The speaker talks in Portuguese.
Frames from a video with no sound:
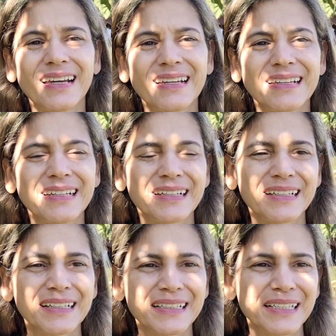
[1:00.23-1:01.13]

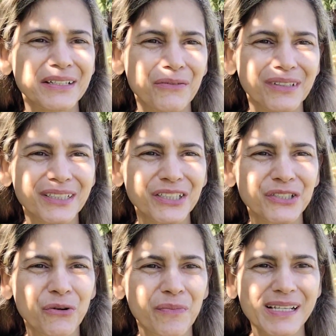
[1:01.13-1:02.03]
é, e quando a
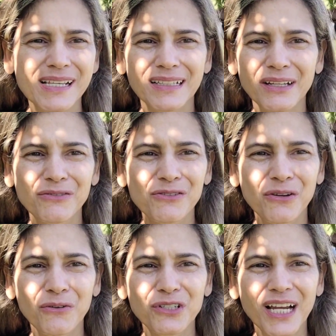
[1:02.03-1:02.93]
gente começa a andar no
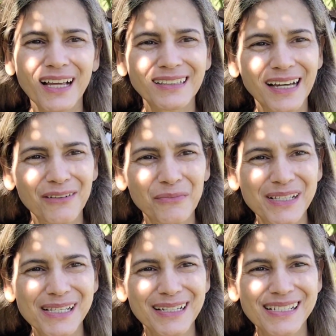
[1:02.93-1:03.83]
sol, já está
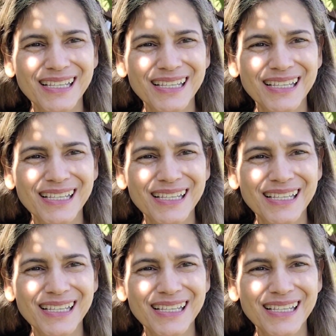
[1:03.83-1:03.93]
começando a